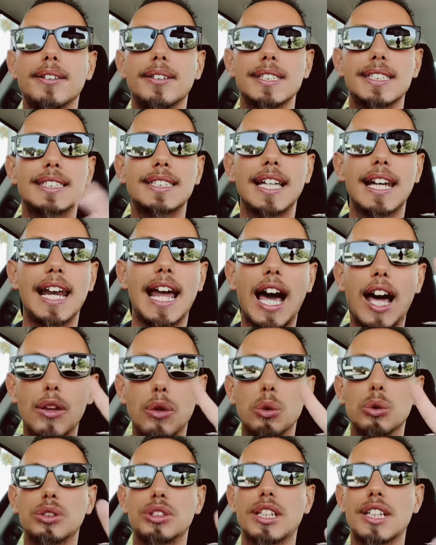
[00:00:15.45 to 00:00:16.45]

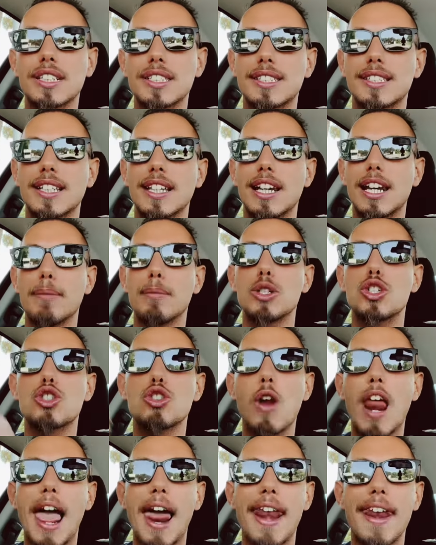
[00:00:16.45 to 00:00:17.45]
stellato 3 stelle
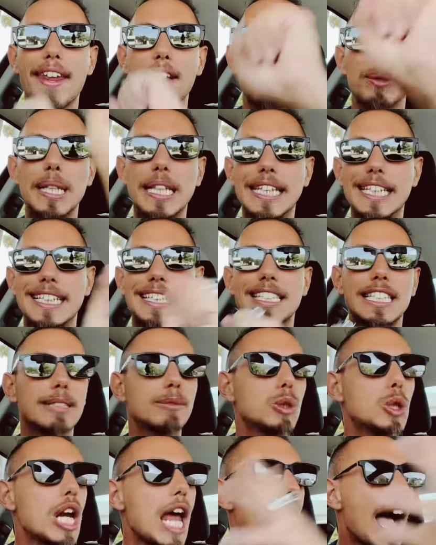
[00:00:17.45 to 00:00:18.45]
Michelin quindi
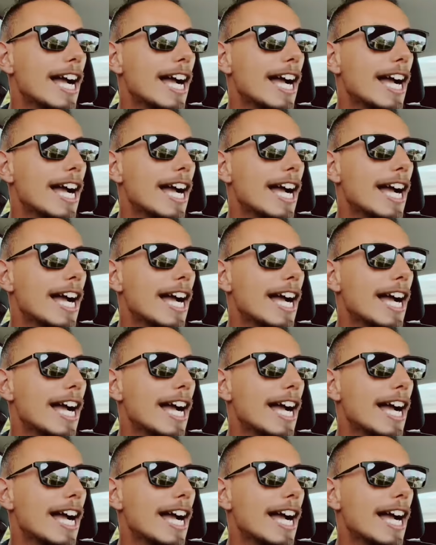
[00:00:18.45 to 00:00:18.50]
andiamo là